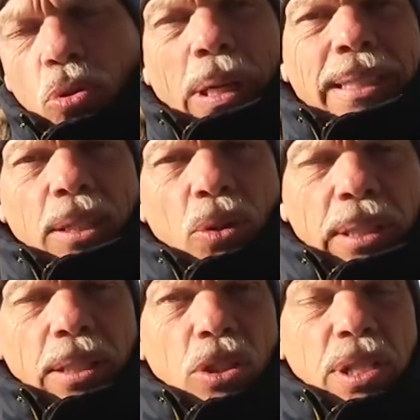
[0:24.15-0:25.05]
Durante a
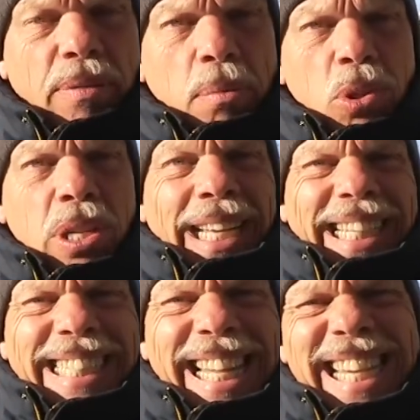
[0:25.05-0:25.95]
noite nós tivemos
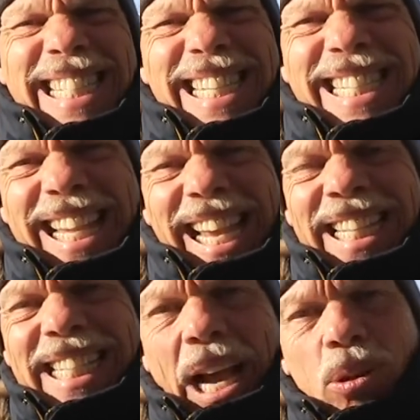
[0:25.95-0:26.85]

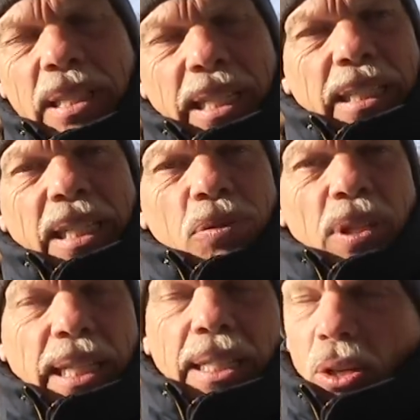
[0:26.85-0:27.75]
16 graus negativos
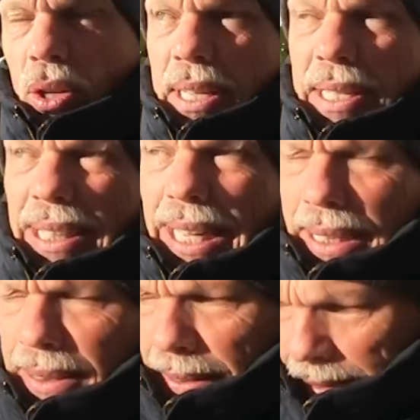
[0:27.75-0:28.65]
aqui na nossa cidade